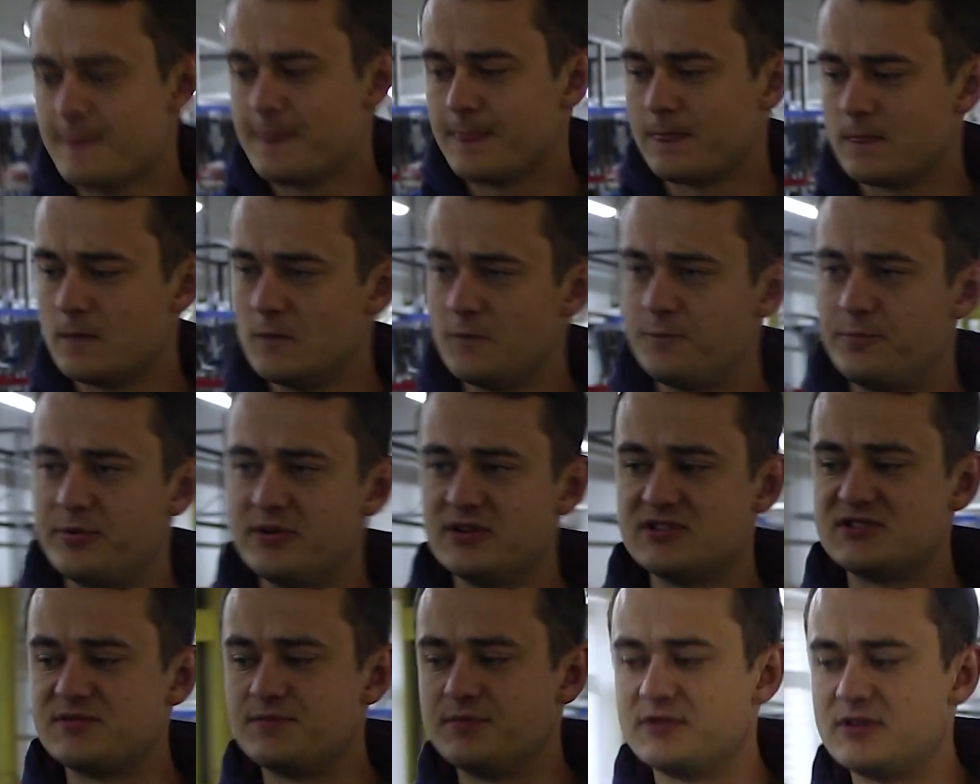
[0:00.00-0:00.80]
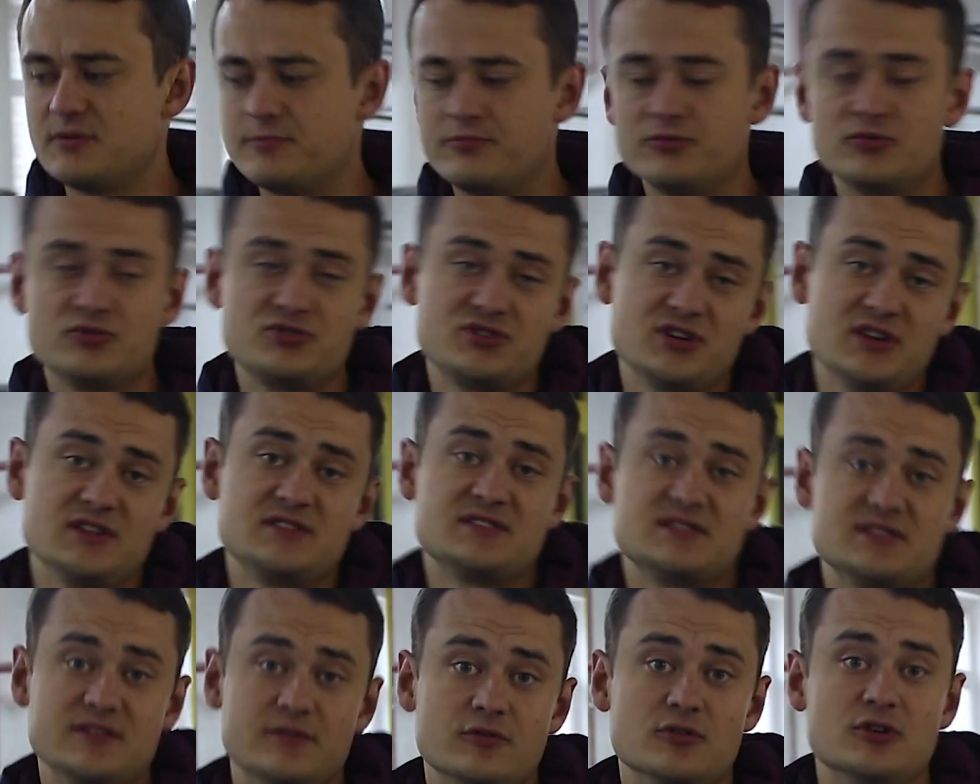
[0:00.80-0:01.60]
Ну, в принципе, там
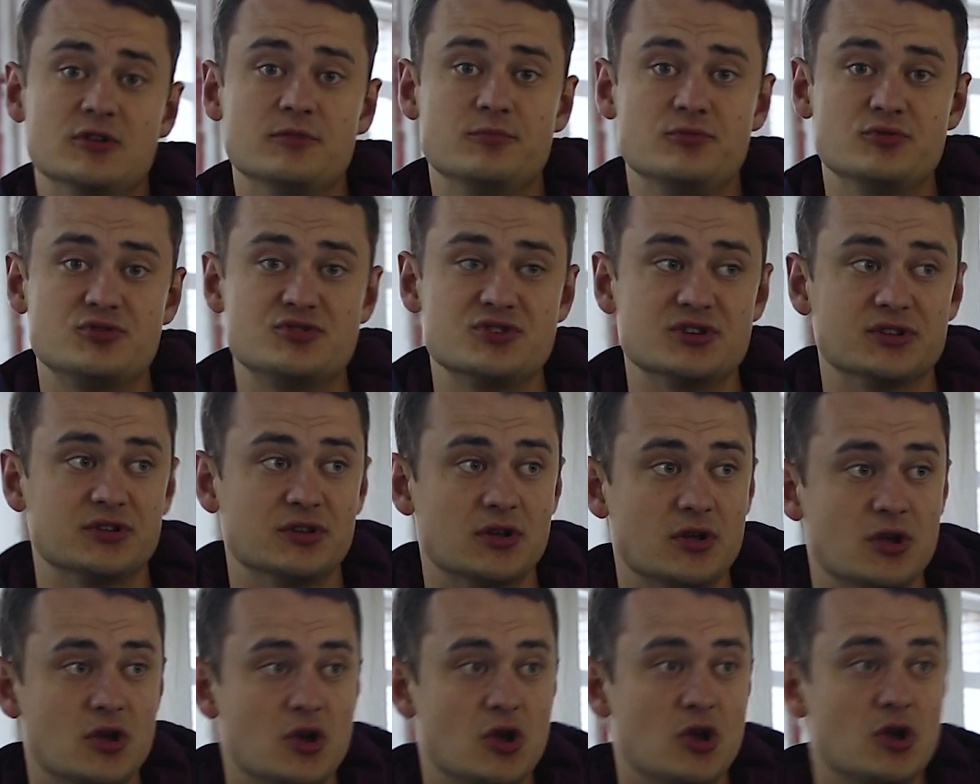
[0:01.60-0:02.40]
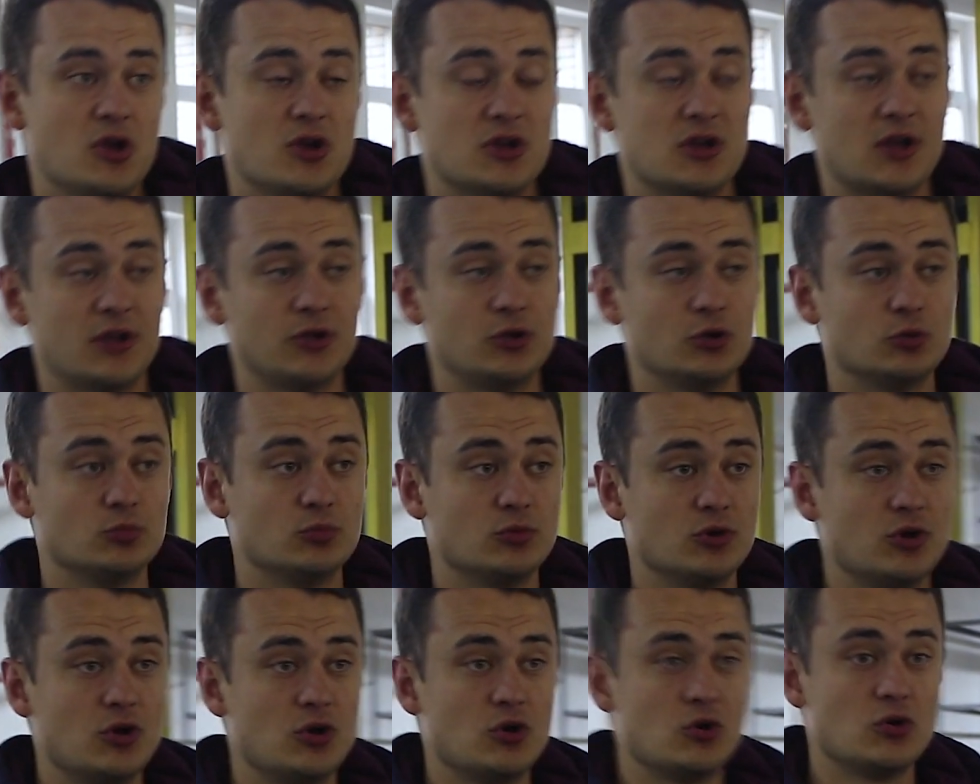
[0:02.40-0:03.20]
получается довольно бюджетно. Я
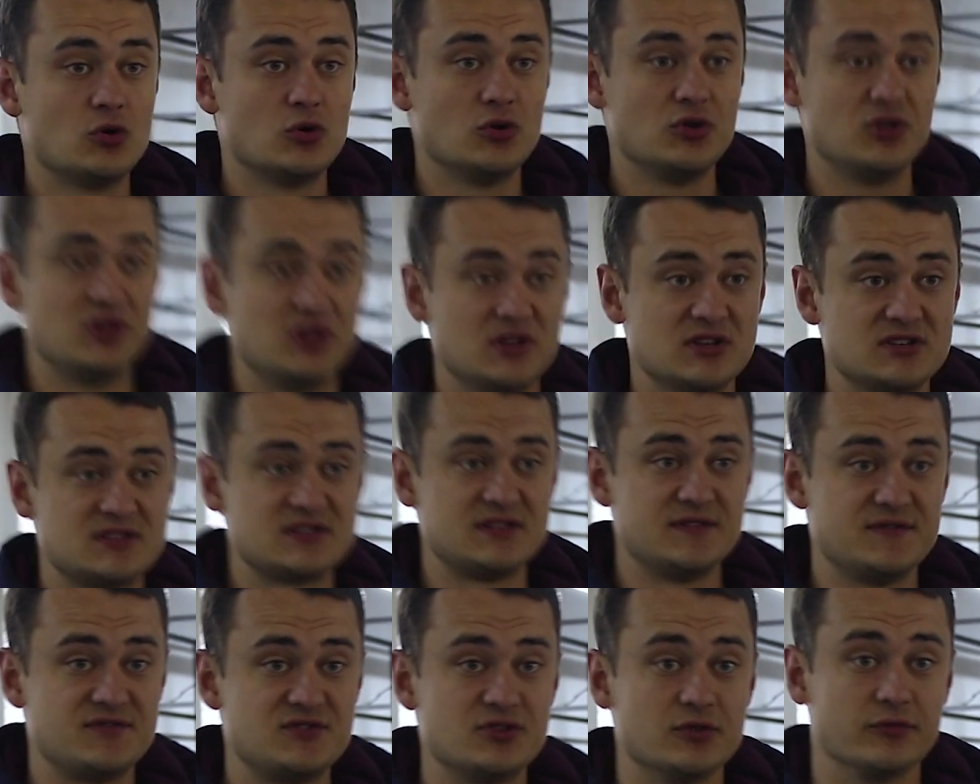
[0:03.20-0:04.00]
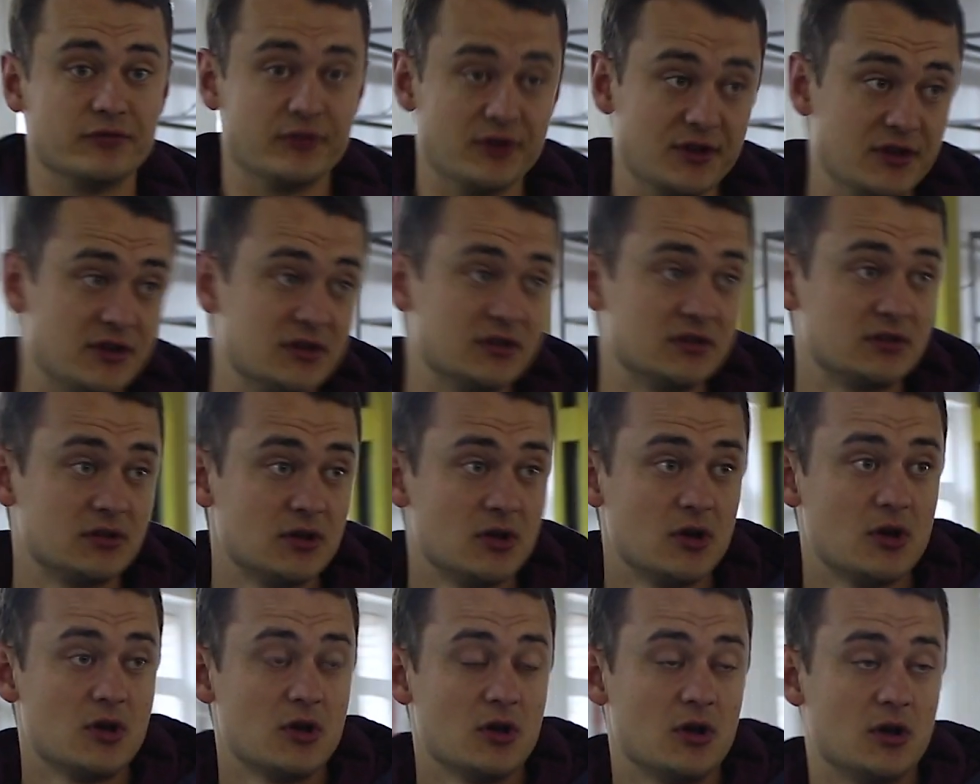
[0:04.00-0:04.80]
думаю, если все выйдет,
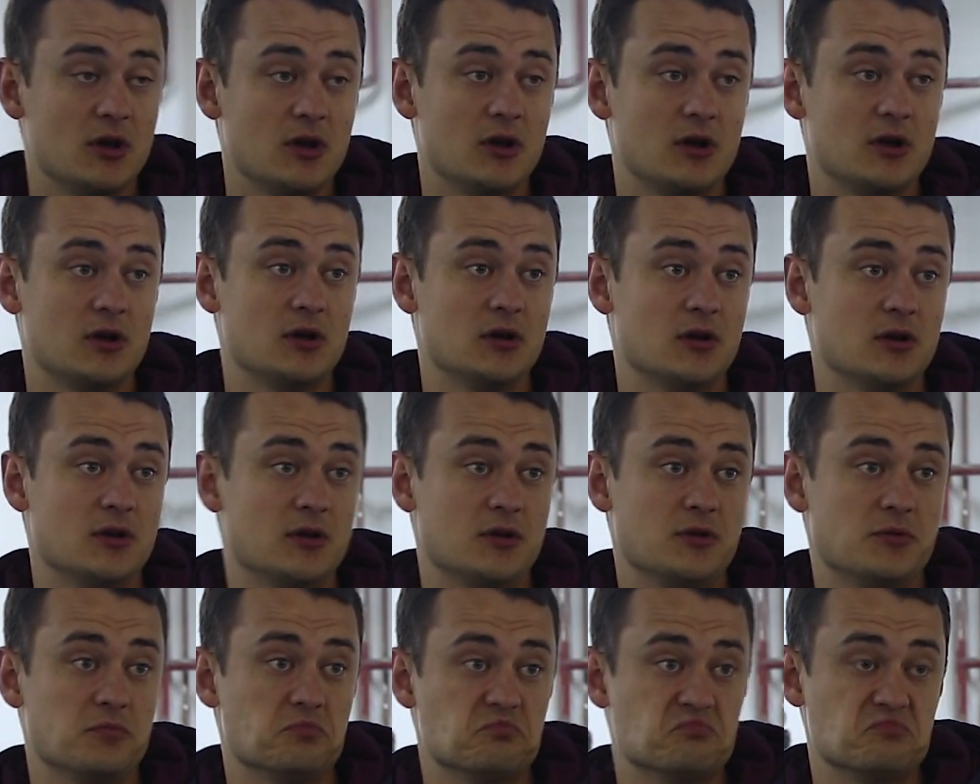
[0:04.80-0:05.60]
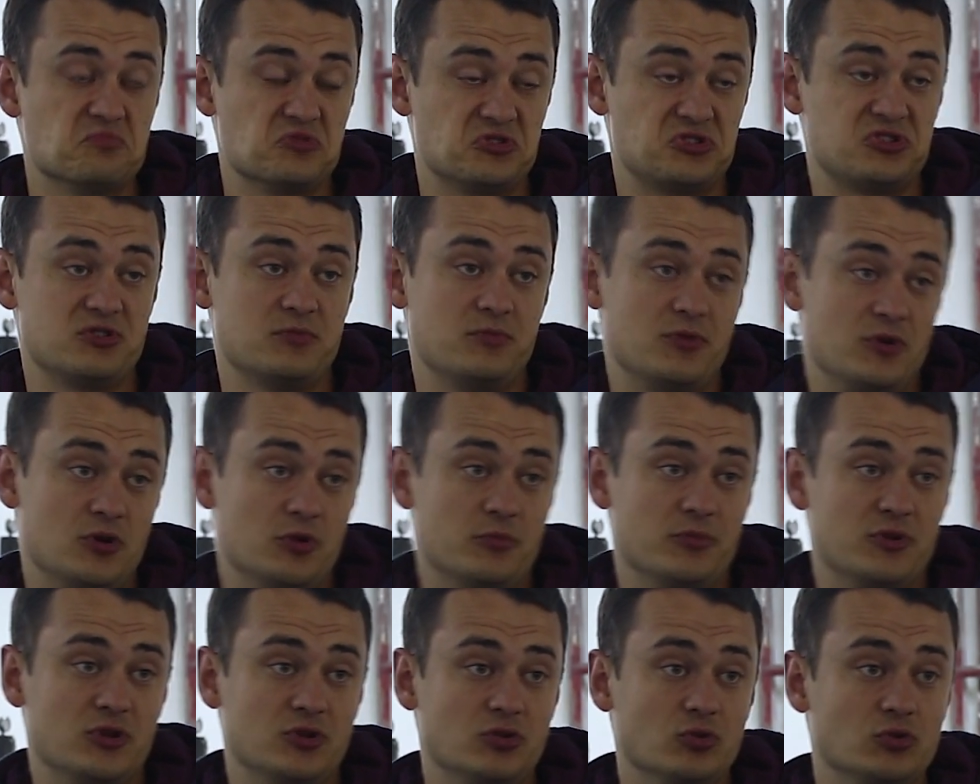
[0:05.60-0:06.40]
э, мы
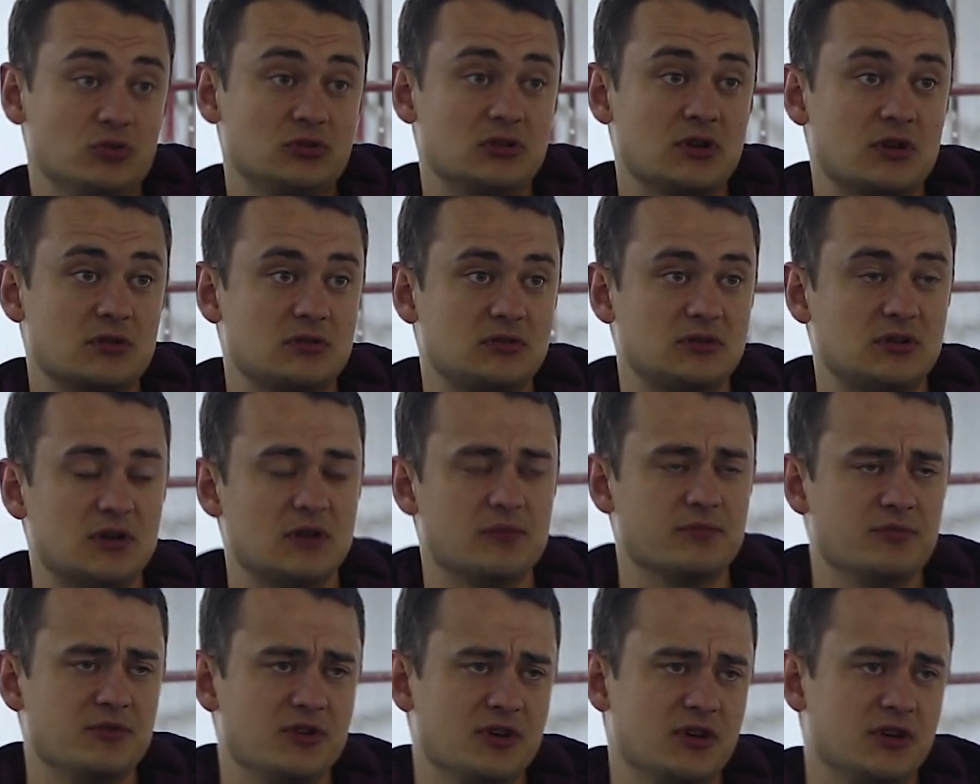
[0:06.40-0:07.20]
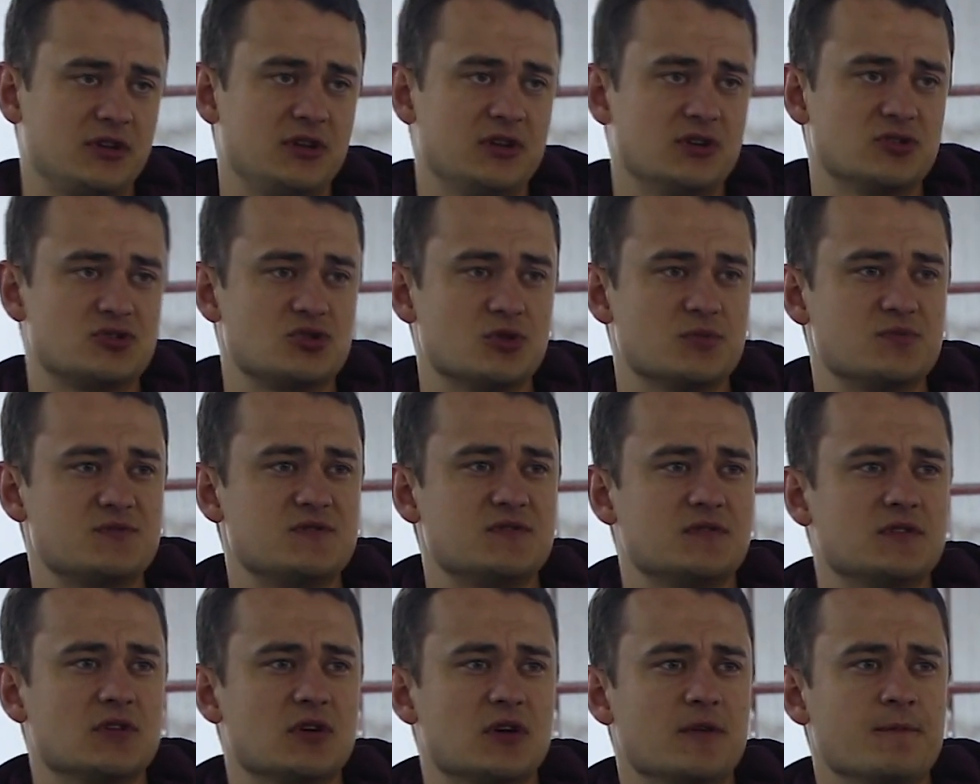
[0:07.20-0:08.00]
соберем редуктор. Там никаких,
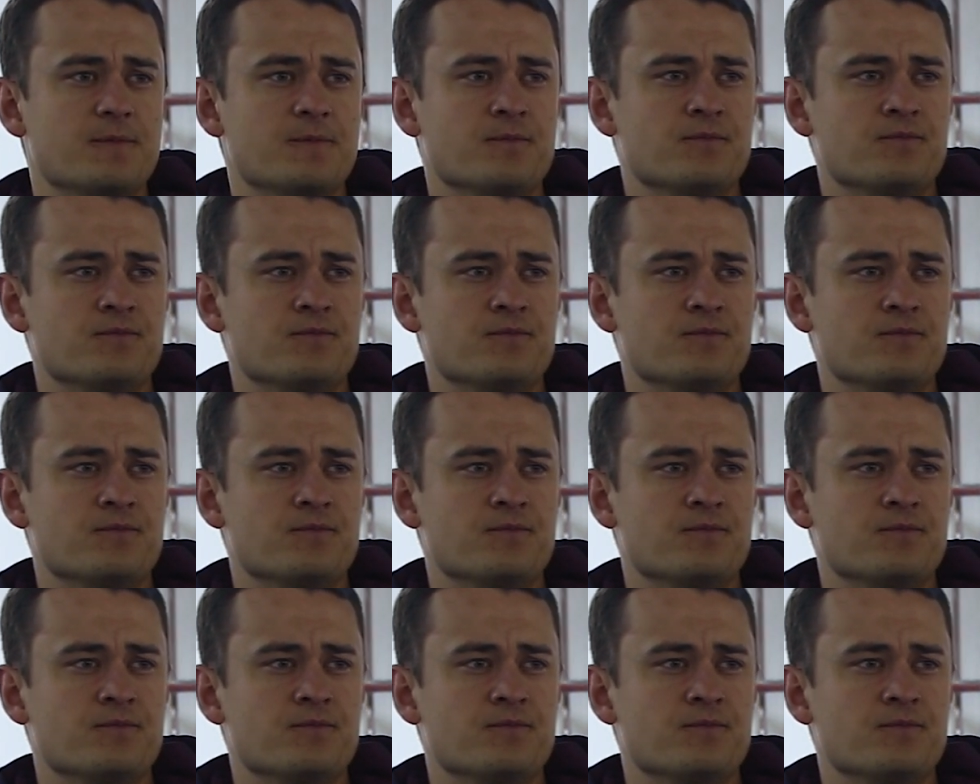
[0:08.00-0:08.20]
собственно,